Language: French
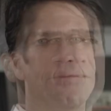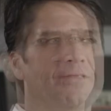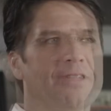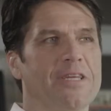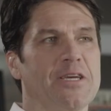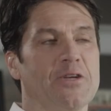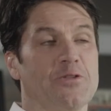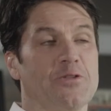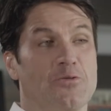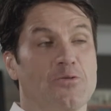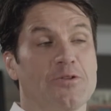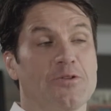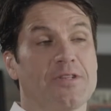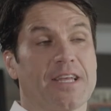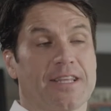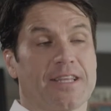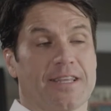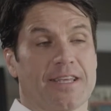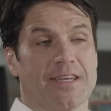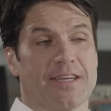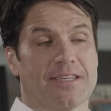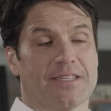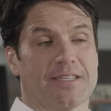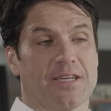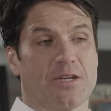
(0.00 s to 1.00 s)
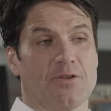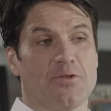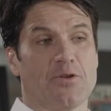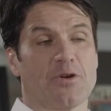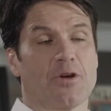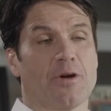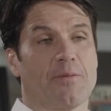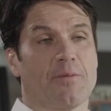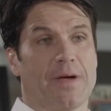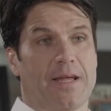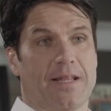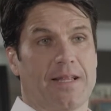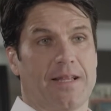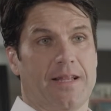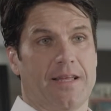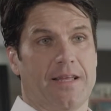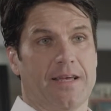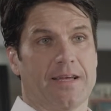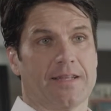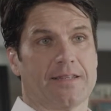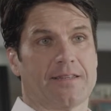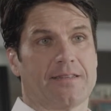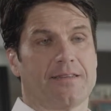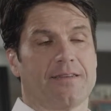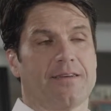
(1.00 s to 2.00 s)
Les deux étaient très sérieux comme
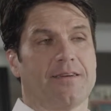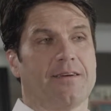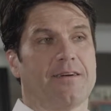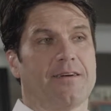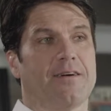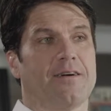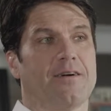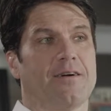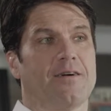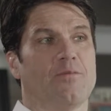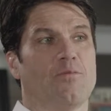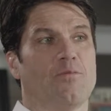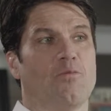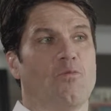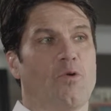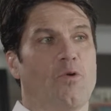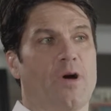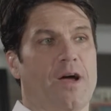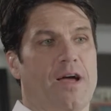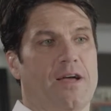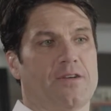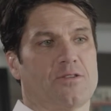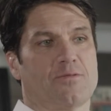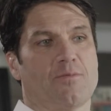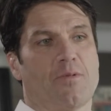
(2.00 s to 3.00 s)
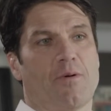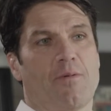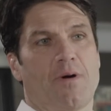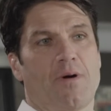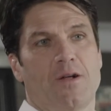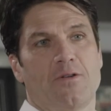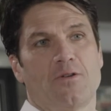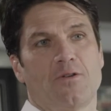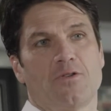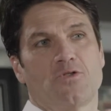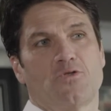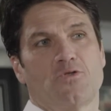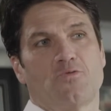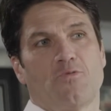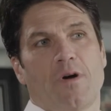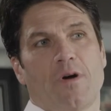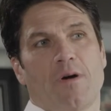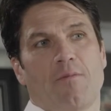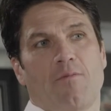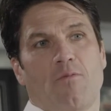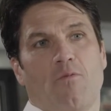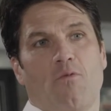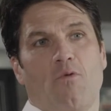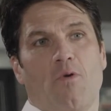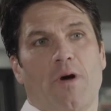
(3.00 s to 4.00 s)
athlètes. Euh, moi, à ce moment-là, je jouais
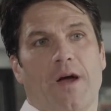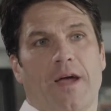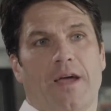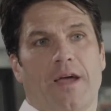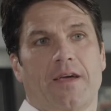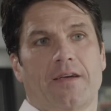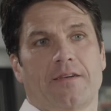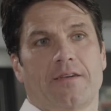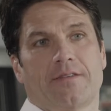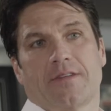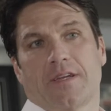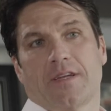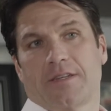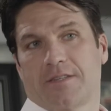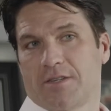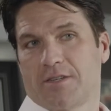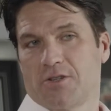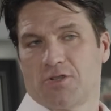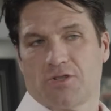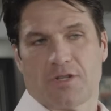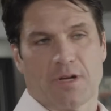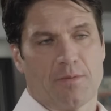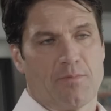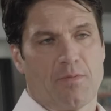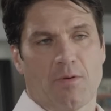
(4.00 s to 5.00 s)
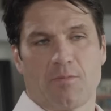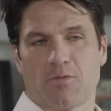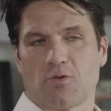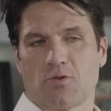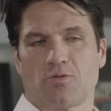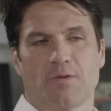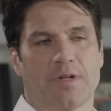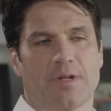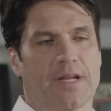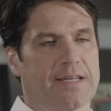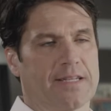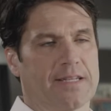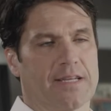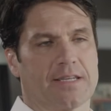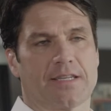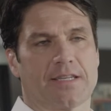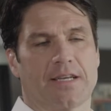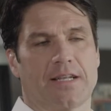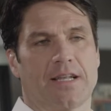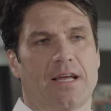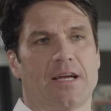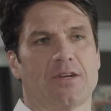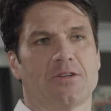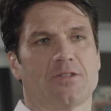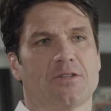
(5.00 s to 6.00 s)
moins, c'est-à-dire je n'étais pas pour jouer dans
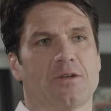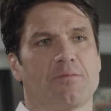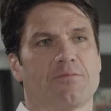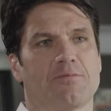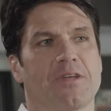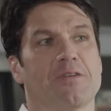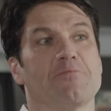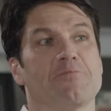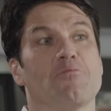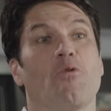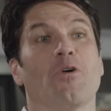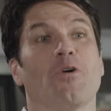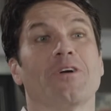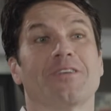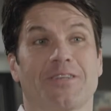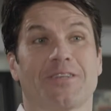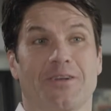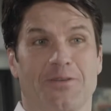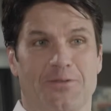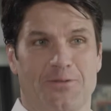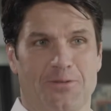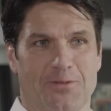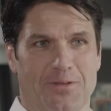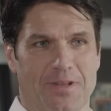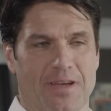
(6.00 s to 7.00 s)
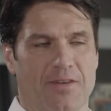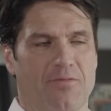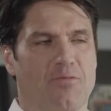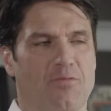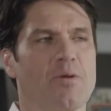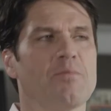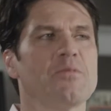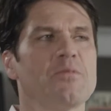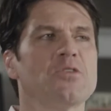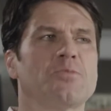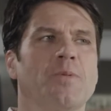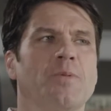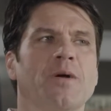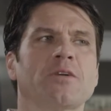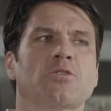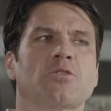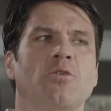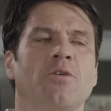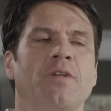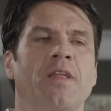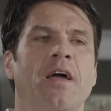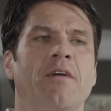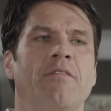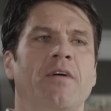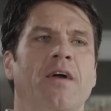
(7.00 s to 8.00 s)
nationale, j'étais peut-être moins sérieux des fois, mais je pense
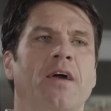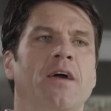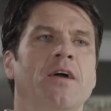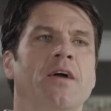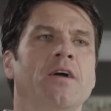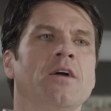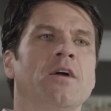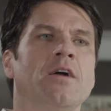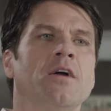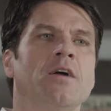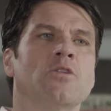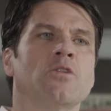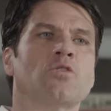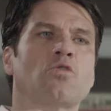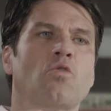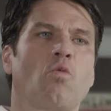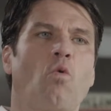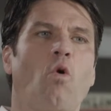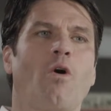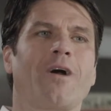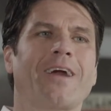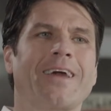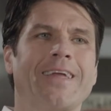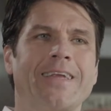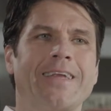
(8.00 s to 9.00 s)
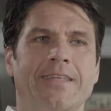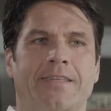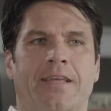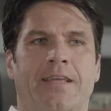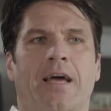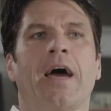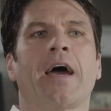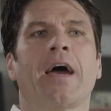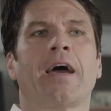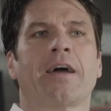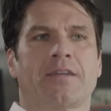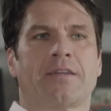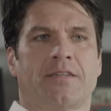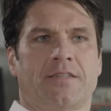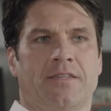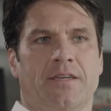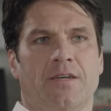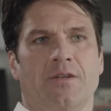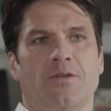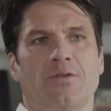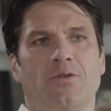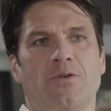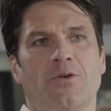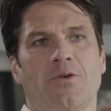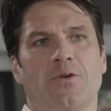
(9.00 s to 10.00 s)
qu'on avait trois critères
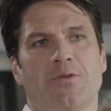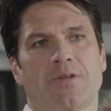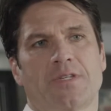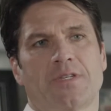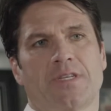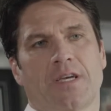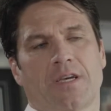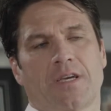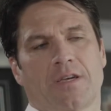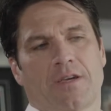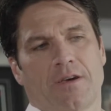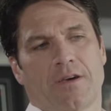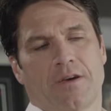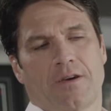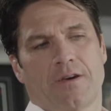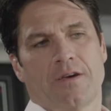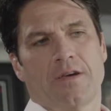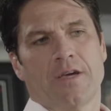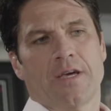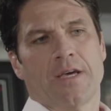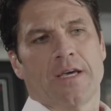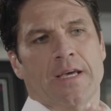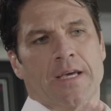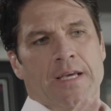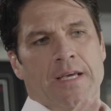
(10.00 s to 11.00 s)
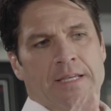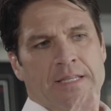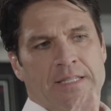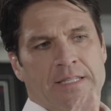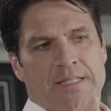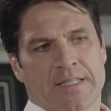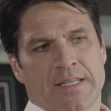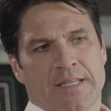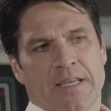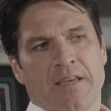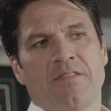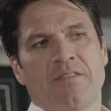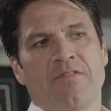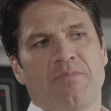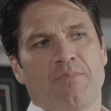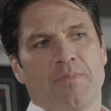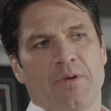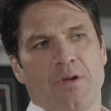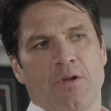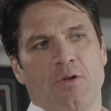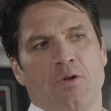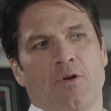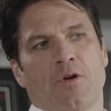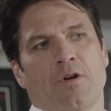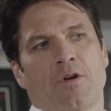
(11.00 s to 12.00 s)
sérieux. C'est que Steve
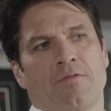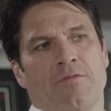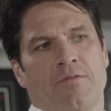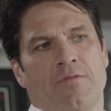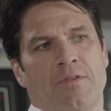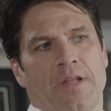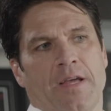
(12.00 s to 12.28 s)
puis Luc